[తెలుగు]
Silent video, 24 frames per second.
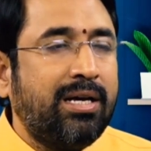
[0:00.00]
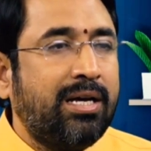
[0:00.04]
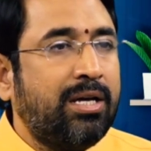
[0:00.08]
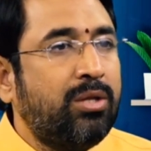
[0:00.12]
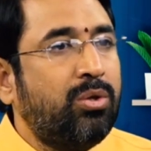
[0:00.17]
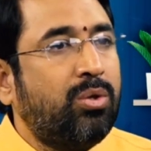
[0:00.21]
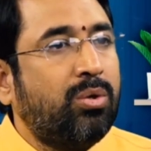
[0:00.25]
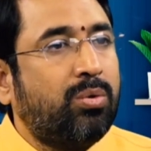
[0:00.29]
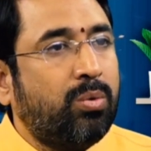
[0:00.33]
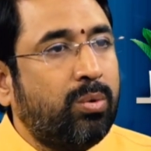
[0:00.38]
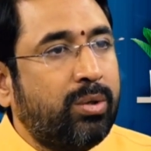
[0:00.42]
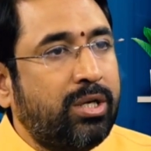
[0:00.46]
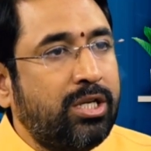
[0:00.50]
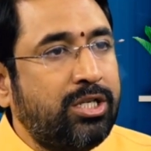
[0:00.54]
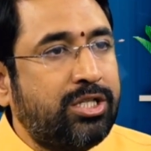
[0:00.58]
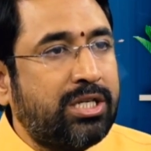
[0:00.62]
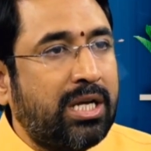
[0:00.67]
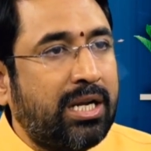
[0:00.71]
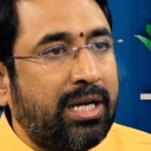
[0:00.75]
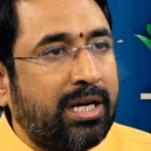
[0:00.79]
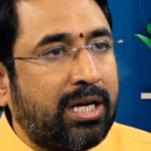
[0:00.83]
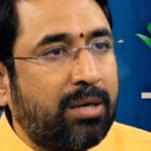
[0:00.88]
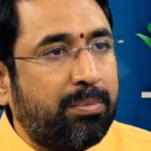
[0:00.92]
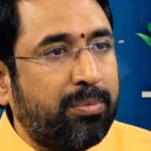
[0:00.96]
ఎందుకు
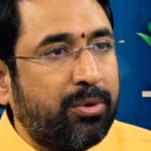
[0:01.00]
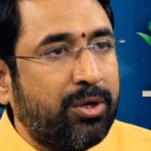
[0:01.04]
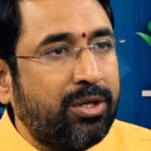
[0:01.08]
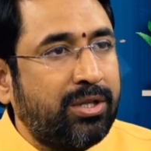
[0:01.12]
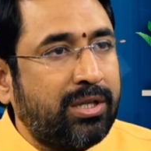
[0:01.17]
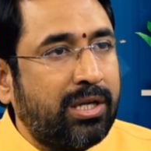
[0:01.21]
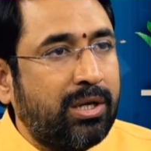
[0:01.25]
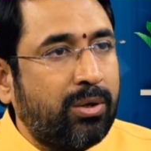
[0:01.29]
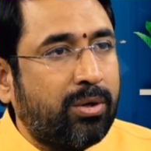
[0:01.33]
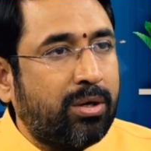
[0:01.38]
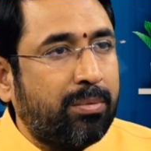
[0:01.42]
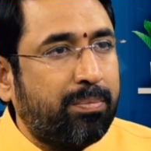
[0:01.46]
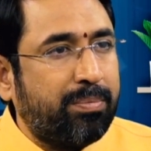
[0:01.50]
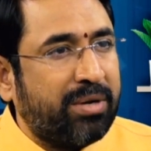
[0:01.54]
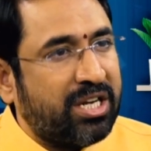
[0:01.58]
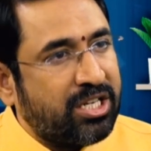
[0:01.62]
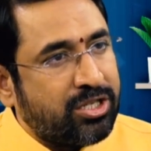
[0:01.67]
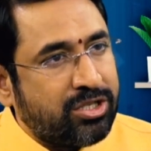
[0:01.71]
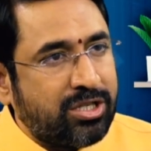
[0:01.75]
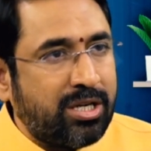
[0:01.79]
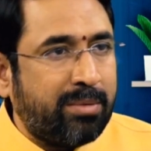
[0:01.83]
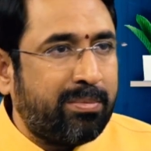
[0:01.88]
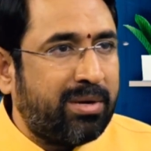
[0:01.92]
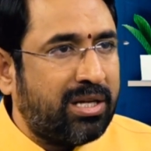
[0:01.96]
ఊహించలేకపోయిందని ఒక
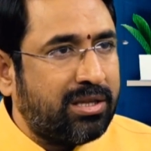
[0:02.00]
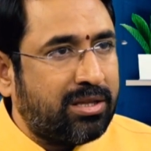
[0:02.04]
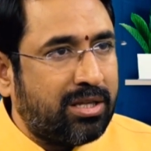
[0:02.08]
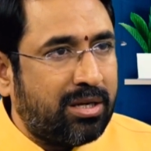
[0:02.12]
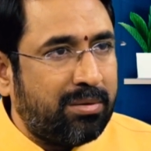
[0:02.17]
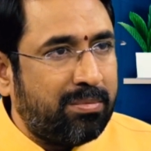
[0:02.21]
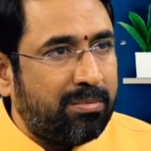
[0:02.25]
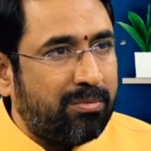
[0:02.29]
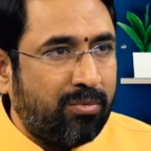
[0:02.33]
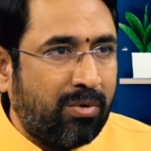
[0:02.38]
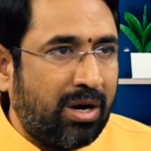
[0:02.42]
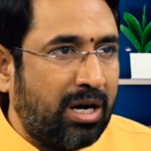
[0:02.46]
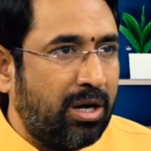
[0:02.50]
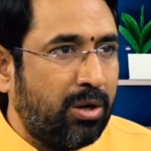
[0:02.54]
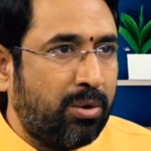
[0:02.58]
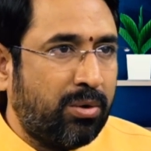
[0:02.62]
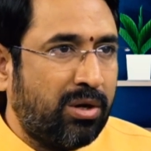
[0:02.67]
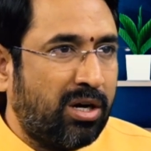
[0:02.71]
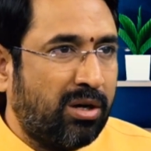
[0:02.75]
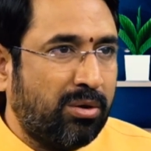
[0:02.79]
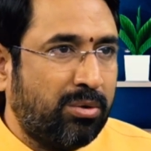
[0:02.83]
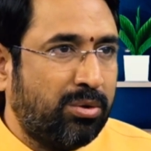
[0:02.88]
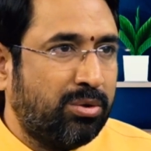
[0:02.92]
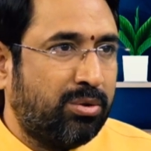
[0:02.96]
ప్రశ్న మాత్రం వాళ్ళు
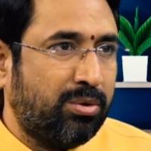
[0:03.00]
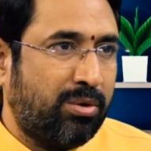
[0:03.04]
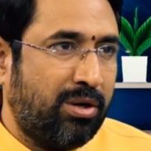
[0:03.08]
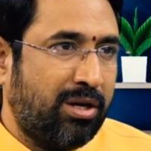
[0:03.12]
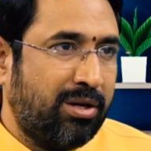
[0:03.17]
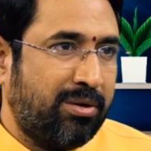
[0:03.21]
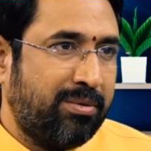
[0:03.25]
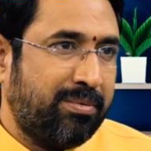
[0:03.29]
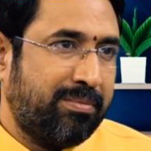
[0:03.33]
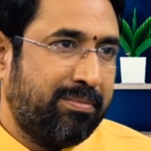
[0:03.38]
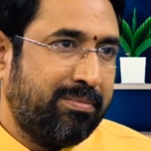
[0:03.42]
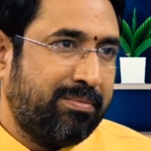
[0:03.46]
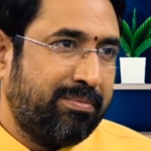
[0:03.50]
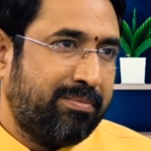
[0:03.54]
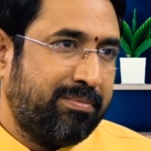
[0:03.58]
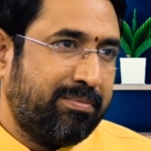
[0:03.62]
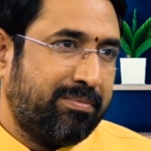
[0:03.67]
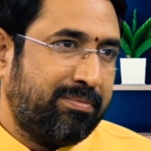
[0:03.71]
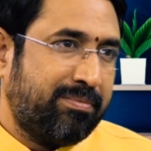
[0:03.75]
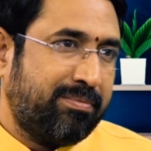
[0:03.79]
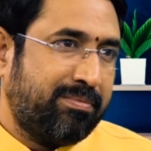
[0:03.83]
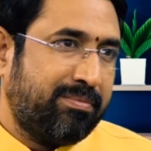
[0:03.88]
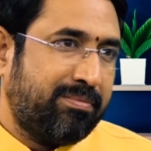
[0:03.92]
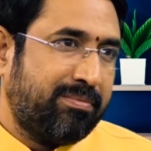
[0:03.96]
కూడా అడుగుతున్నారు అంటే
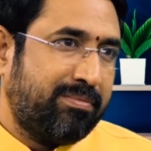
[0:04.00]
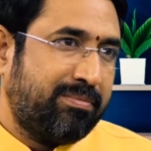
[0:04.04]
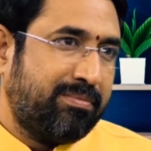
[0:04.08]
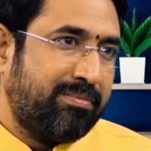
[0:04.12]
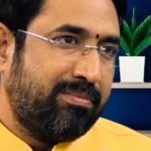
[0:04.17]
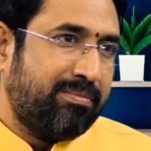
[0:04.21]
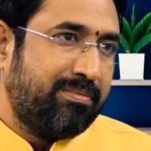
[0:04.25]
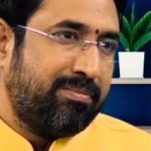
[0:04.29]
దీంట్లో ఒక